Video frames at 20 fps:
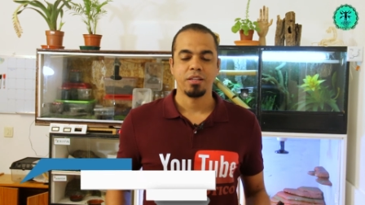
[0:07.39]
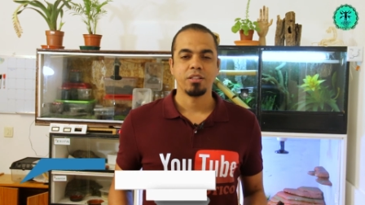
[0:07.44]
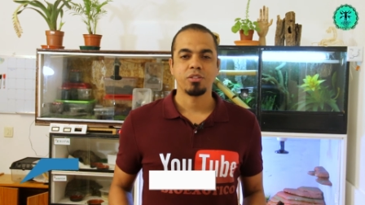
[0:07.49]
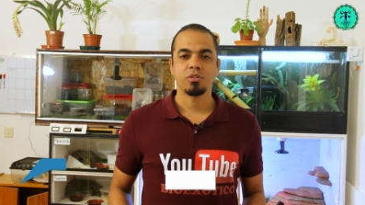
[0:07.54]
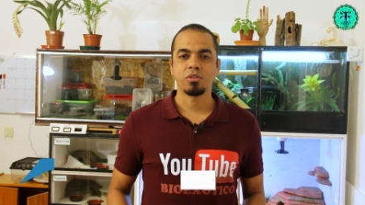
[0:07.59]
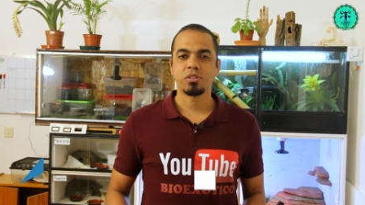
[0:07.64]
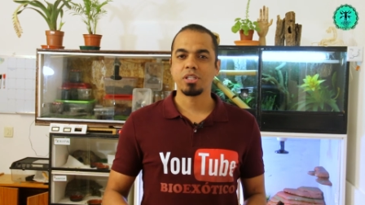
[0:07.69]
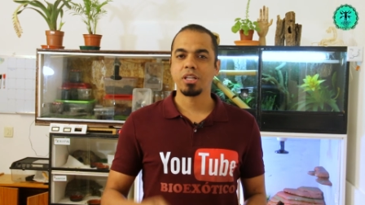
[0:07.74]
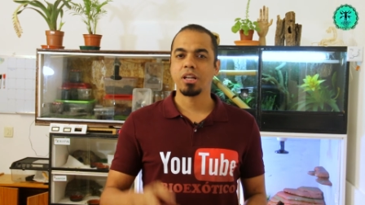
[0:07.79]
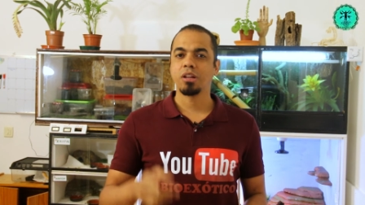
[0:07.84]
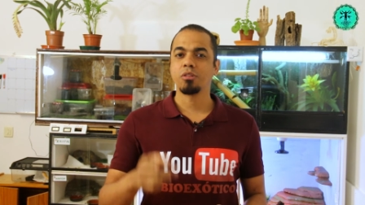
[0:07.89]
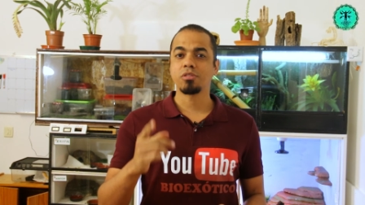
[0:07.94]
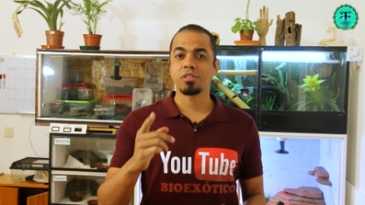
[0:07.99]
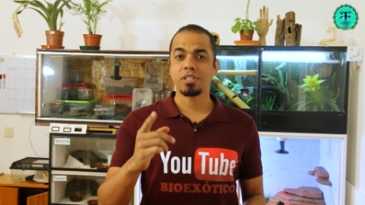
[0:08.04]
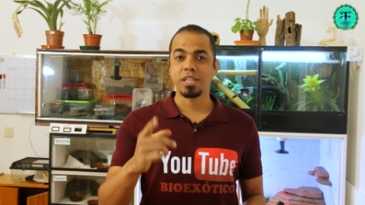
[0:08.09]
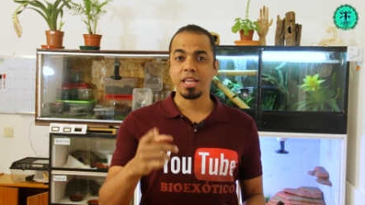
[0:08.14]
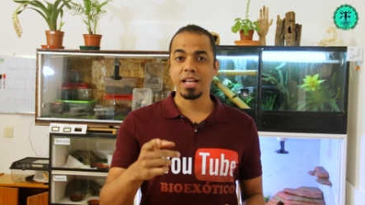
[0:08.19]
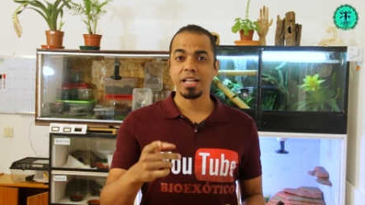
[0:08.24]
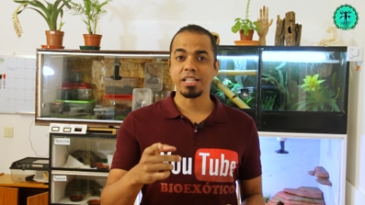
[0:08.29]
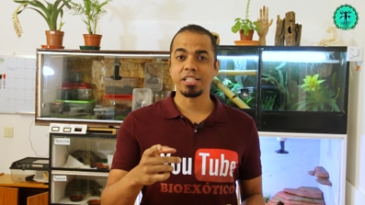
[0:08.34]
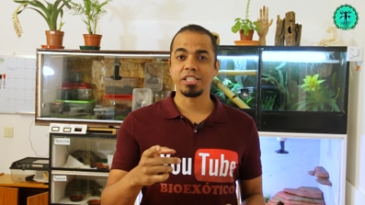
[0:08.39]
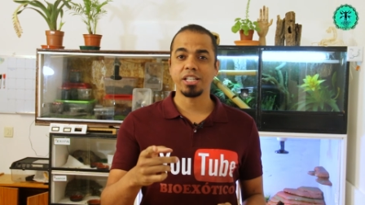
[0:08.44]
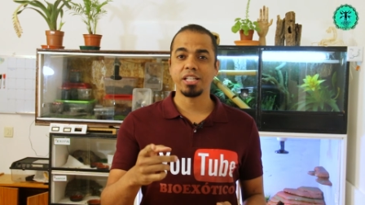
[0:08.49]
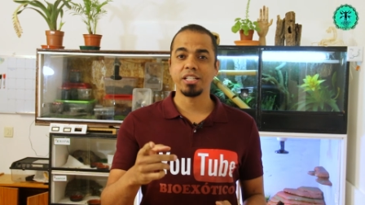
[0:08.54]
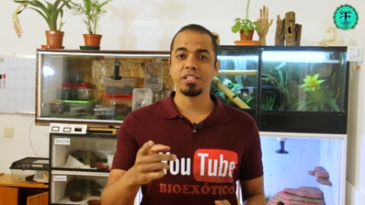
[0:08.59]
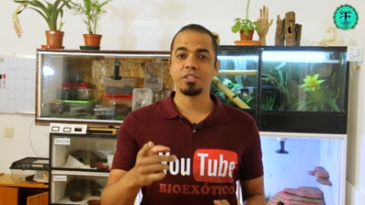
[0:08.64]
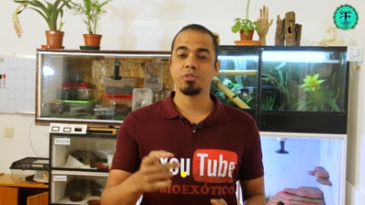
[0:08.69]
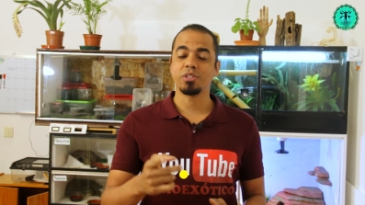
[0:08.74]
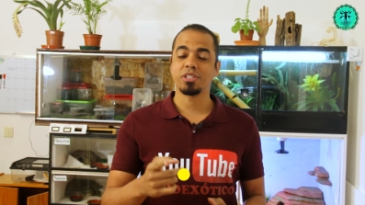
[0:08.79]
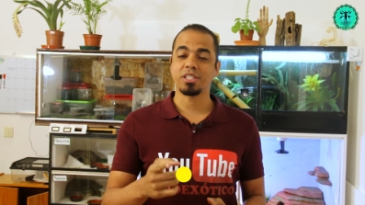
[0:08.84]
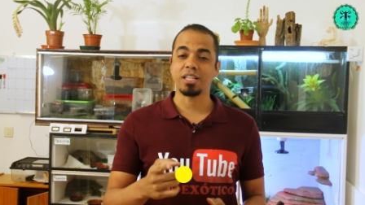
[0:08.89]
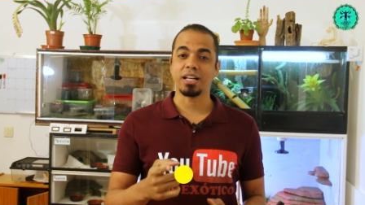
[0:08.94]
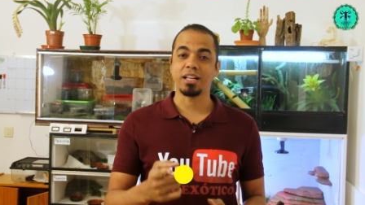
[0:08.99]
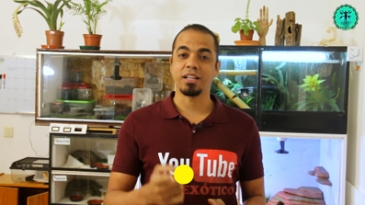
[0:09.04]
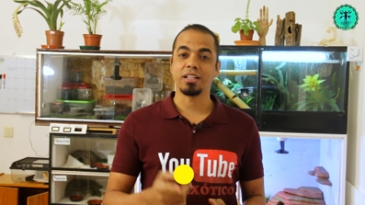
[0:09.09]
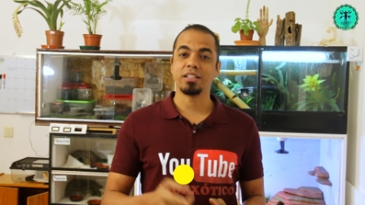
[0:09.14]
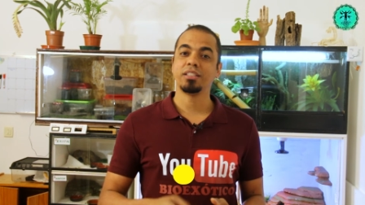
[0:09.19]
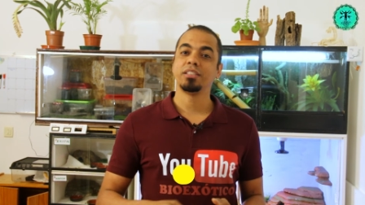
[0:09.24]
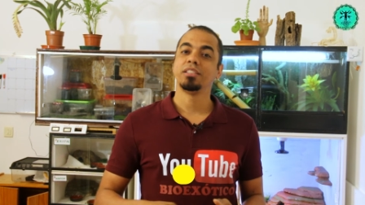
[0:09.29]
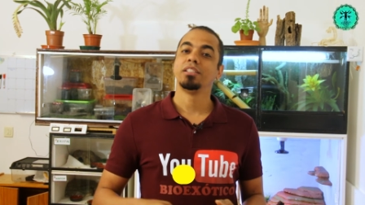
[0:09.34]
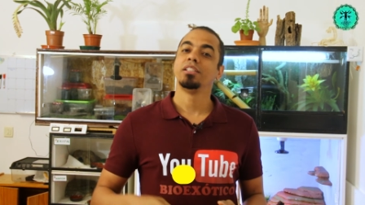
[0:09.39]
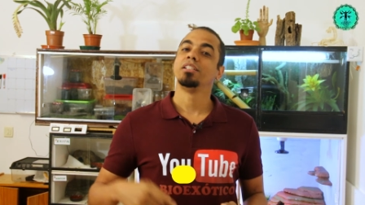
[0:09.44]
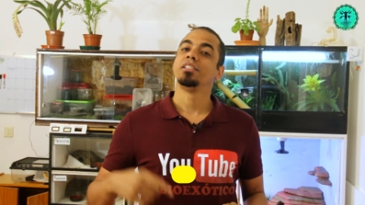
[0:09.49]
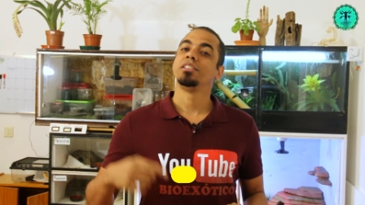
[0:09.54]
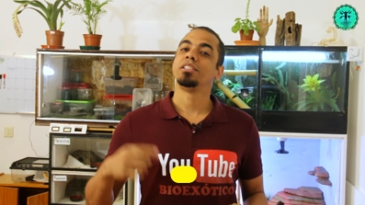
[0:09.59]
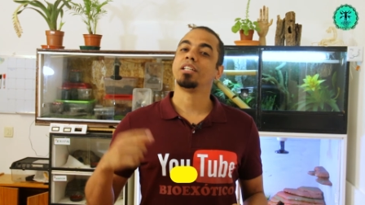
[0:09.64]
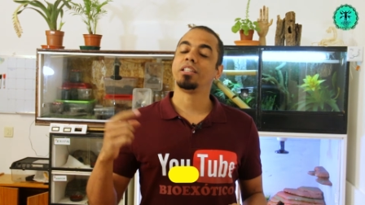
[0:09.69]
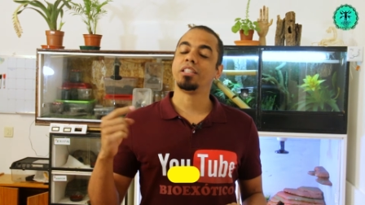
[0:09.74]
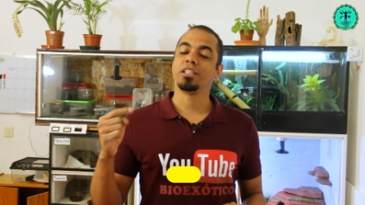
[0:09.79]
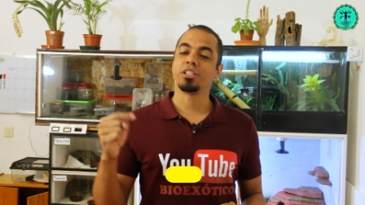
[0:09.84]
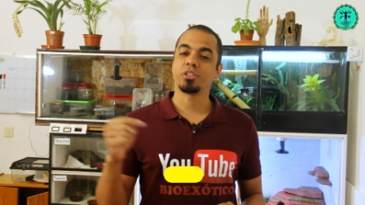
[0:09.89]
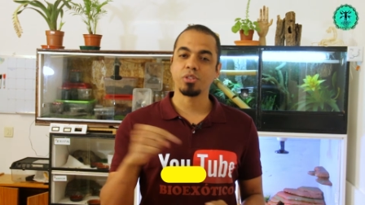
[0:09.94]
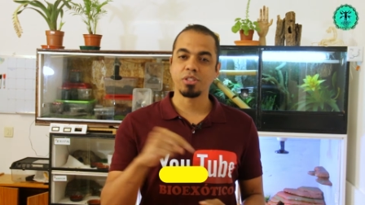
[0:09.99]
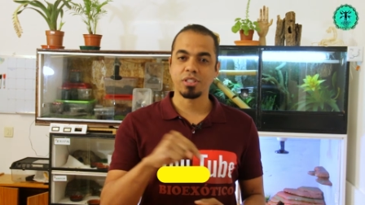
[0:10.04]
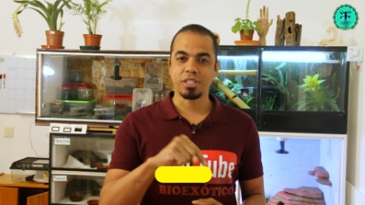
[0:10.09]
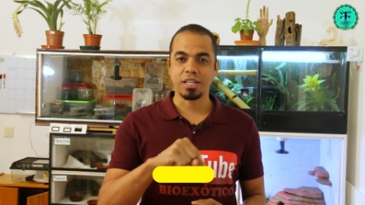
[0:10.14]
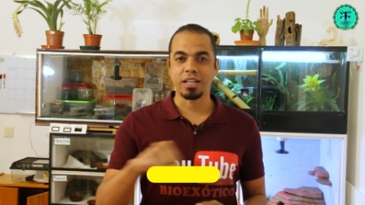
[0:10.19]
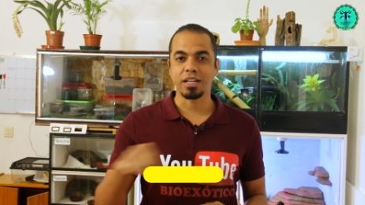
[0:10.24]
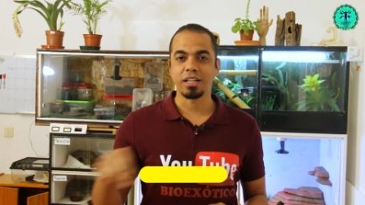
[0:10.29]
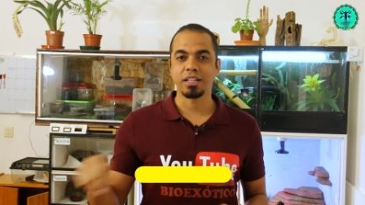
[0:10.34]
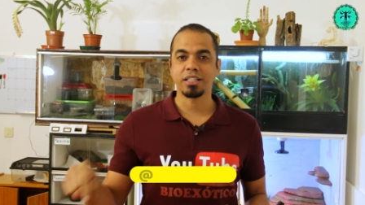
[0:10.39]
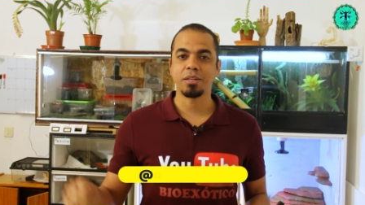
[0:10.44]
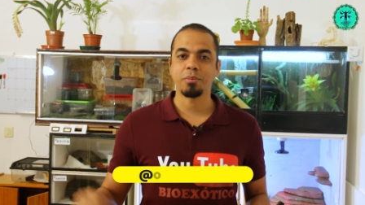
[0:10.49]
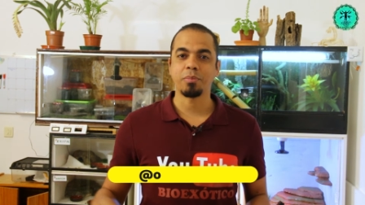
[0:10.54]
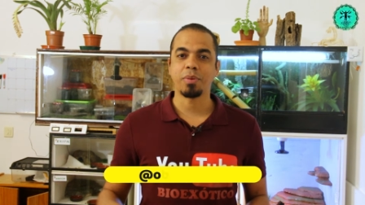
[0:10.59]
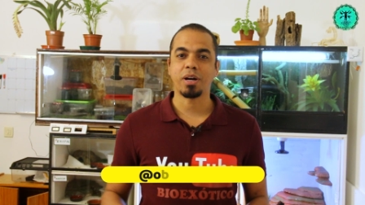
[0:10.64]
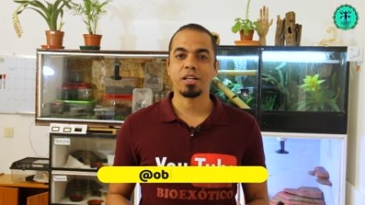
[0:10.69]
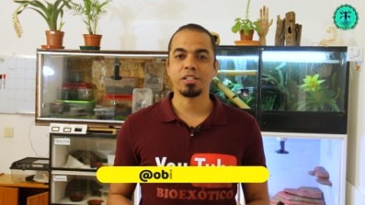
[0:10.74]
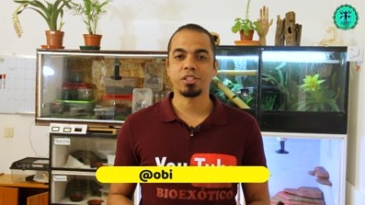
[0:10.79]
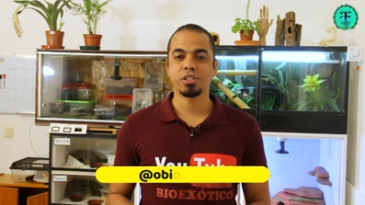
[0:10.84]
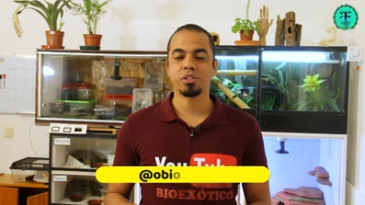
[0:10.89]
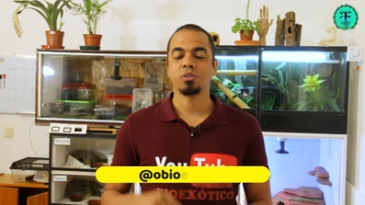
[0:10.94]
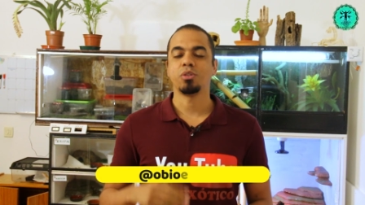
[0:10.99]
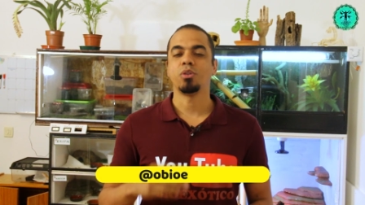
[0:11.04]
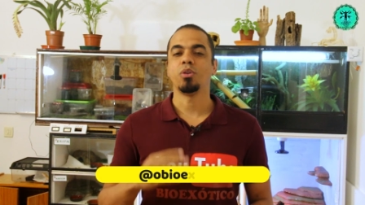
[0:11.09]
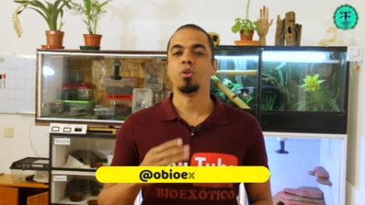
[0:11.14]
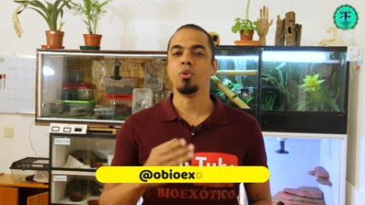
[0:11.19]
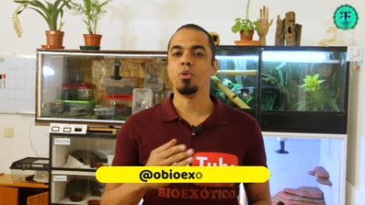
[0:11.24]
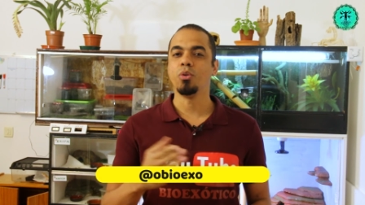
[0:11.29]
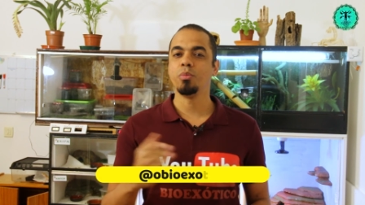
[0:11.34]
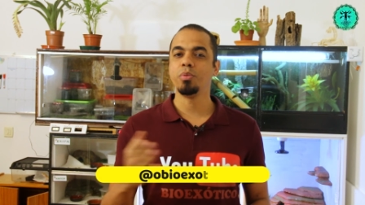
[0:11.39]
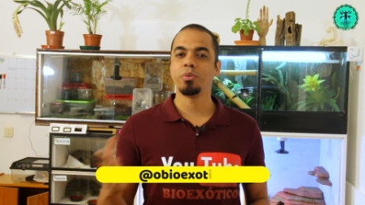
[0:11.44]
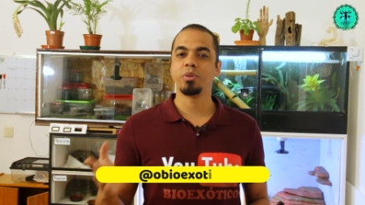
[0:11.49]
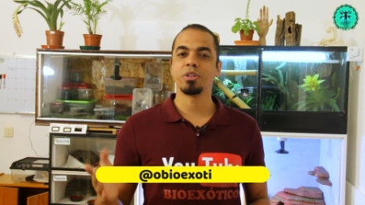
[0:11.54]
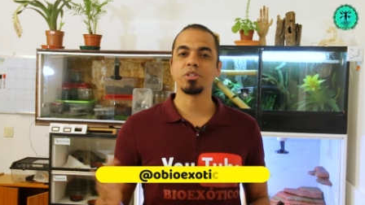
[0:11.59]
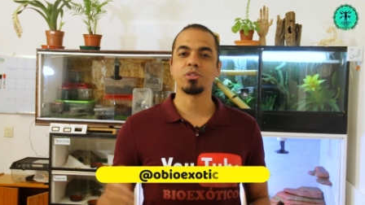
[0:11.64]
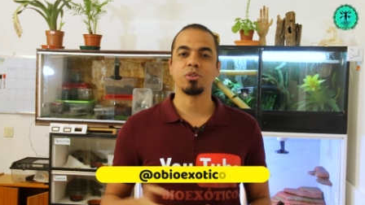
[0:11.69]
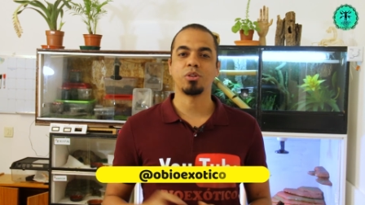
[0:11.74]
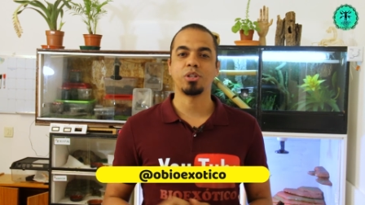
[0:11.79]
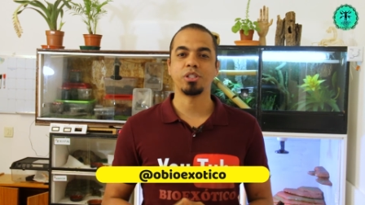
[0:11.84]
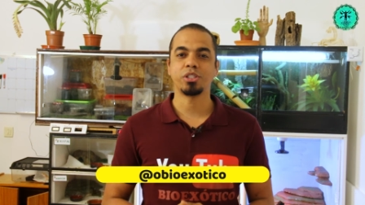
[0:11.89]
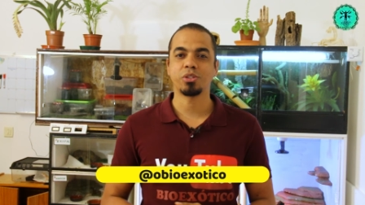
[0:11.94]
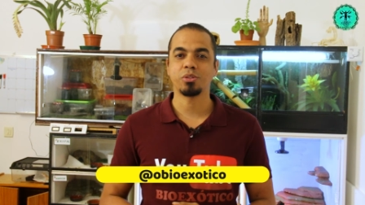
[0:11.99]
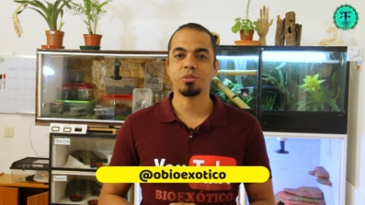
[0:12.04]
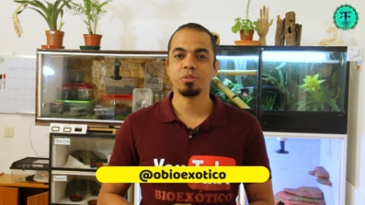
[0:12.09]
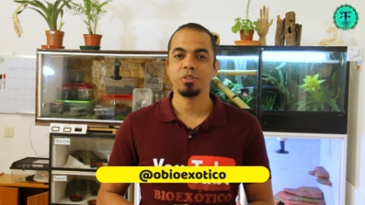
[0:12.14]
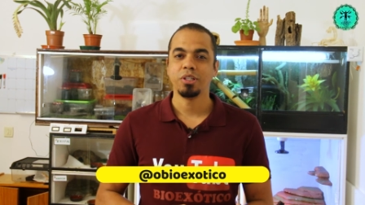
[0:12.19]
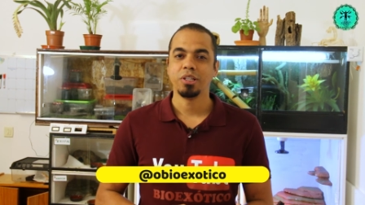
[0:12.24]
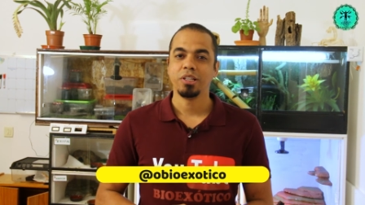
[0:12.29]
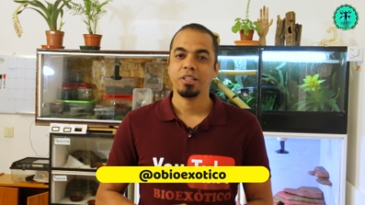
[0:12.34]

Se você não segue a gente no Instagram, já deixa o Instagram aqui embaixo, o Bioexótico,